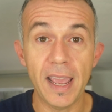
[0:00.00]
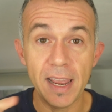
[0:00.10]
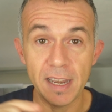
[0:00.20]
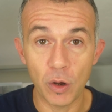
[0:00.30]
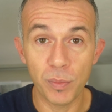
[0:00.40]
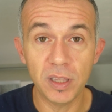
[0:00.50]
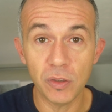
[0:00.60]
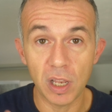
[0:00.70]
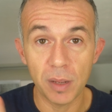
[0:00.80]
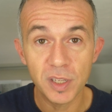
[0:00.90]
e
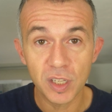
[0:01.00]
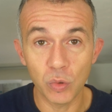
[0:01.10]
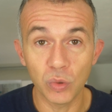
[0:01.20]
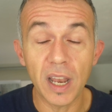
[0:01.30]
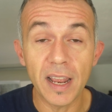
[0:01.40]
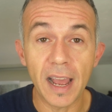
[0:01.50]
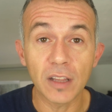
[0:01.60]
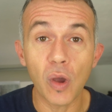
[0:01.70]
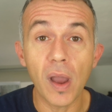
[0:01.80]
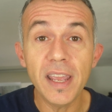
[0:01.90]
nell'obiettivo della mia seduta è legato